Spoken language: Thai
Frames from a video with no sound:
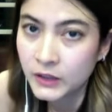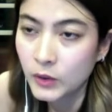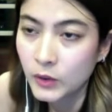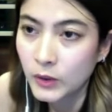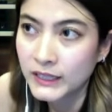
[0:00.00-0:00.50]

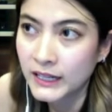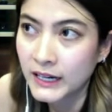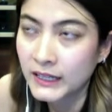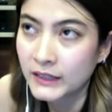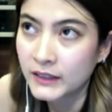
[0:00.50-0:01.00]
โดย
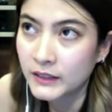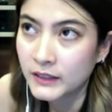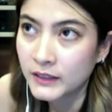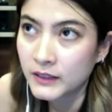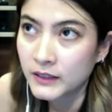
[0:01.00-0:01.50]
การ
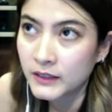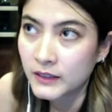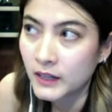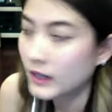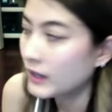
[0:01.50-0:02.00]

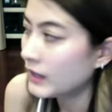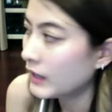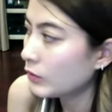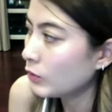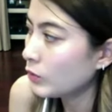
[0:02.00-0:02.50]
เอ่อ
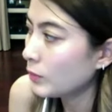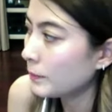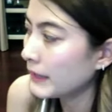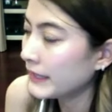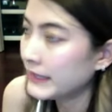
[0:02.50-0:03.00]
เอารูปไป